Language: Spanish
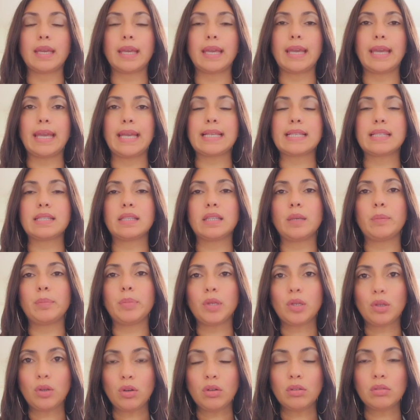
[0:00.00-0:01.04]
Es
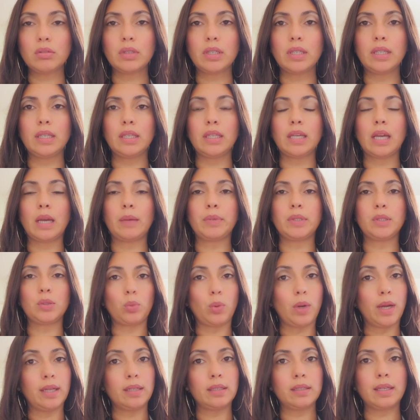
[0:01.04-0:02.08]
típico y
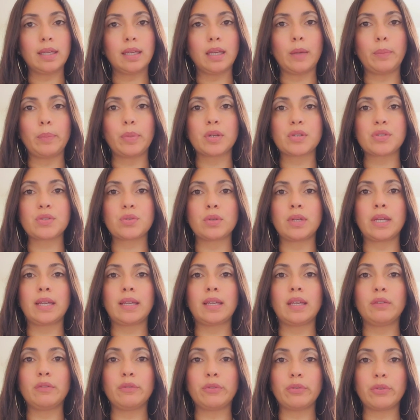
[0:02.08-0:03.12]
habitual que las personas
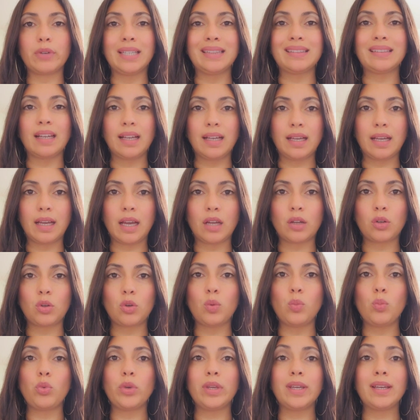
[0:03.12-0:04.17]
que enfrentan cargos
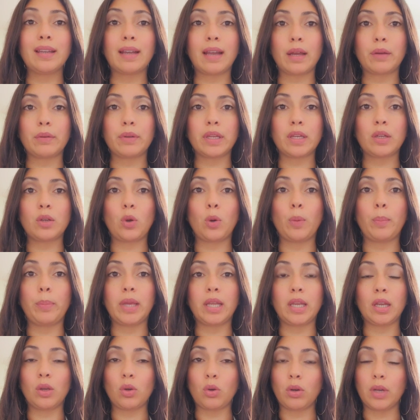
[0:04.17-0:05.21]
muy graves
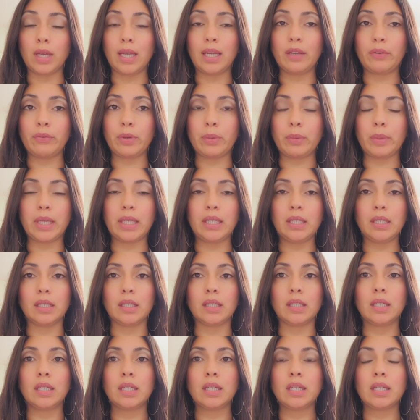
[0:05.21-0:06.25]
cooperen con el FBI.
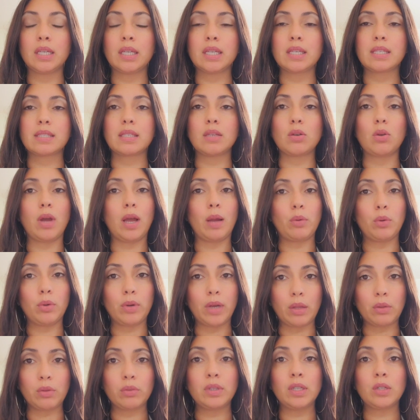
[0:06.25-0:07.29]
Si los
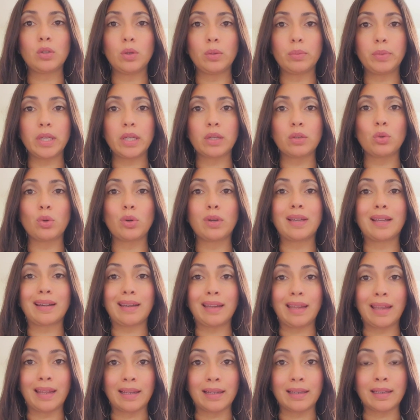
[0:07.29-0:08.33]
abogados del gobierno
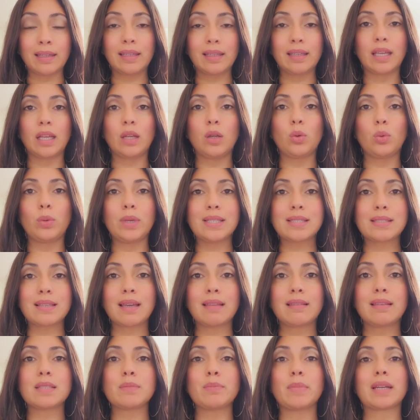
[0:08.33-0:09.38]
creen que Luis
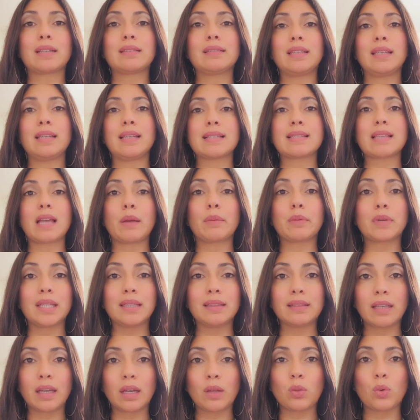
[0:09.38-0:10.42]
Cádiz Martínez ha
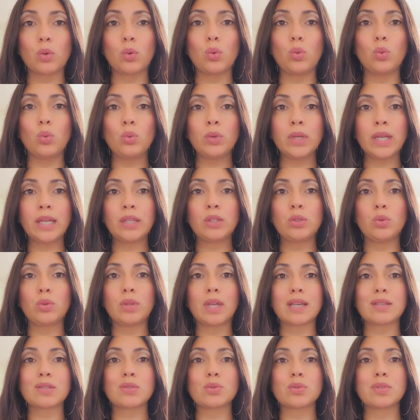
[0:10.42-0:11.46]
brindado una
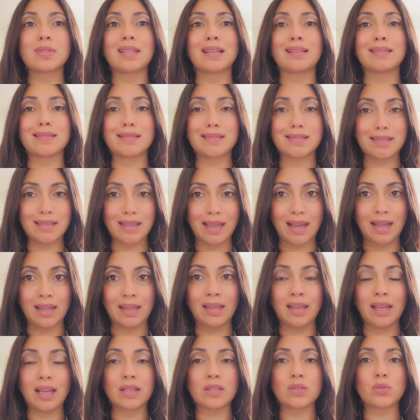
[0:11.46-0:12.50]
ayuda
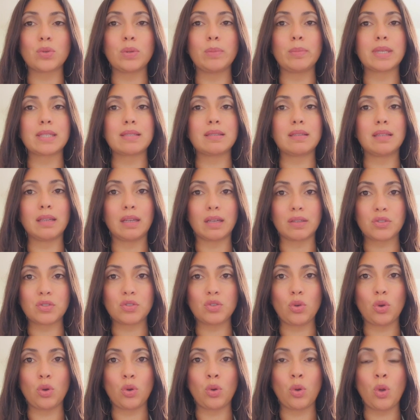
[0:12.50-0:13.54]
sustancial a su
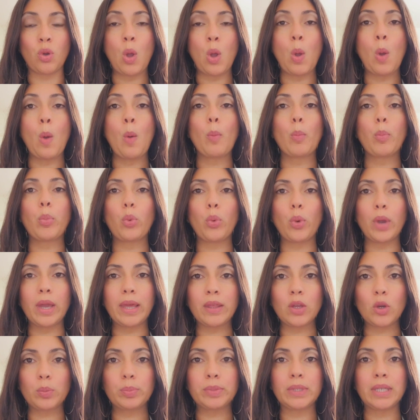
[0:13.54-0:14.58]
investigación,
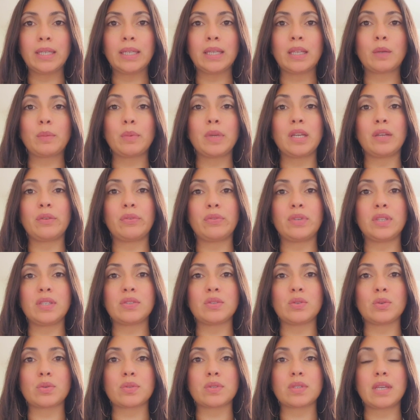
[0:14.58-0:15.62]
puede obtener
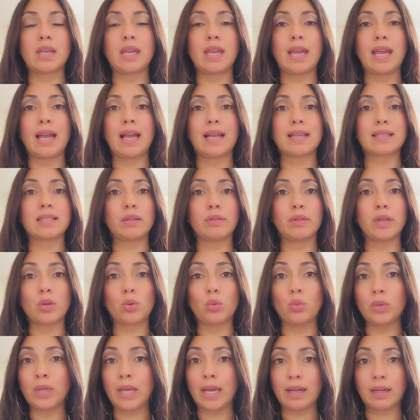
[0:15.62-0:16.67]
beneficios, a saber,
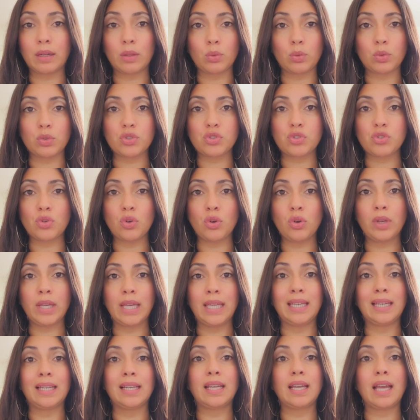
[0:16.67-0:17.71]
una reducción
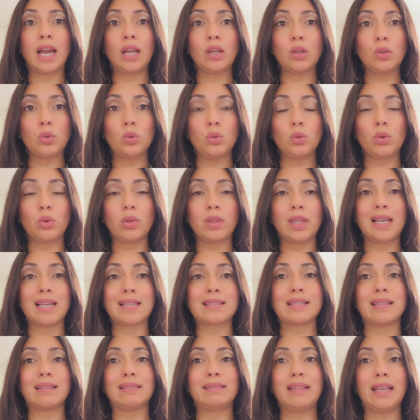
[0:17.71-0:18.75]
en el cálculo de la
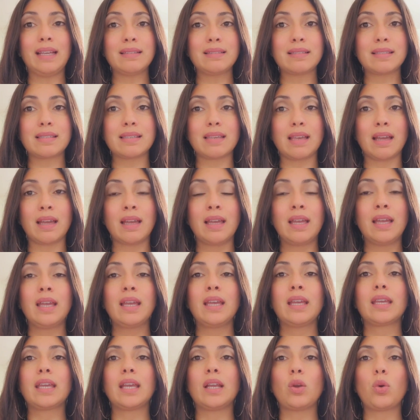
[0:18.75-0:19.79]
sentencia
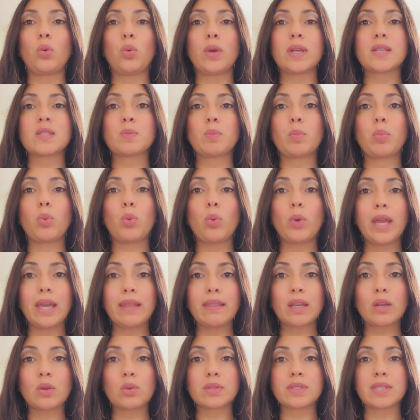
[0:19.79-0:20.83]
que el juez puede
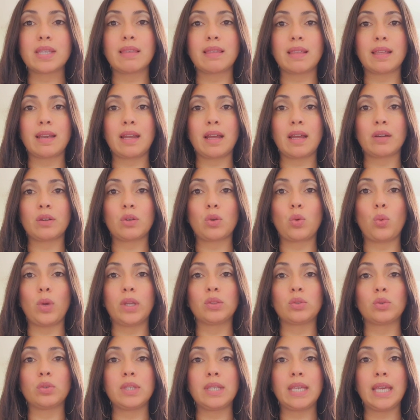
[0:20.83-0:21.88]
considerar
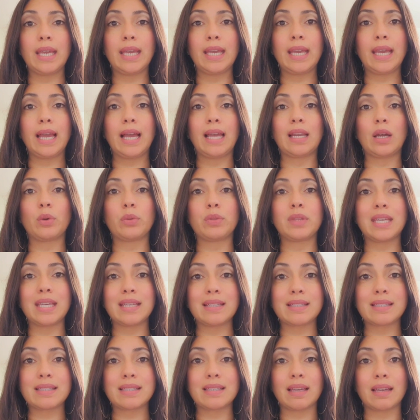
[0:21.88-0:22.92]
cuando llegue a la
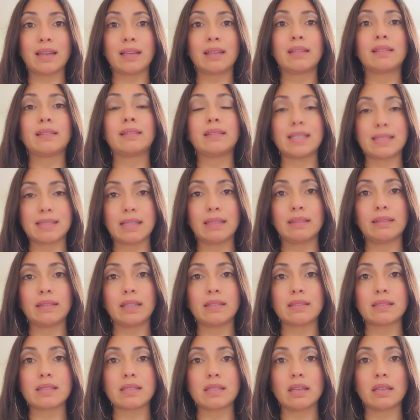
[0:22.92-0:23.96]
audiencia de
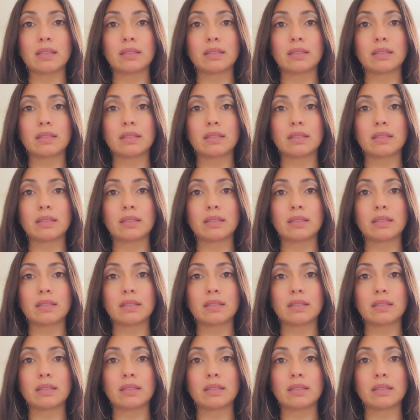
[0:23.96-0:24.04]
sentencia.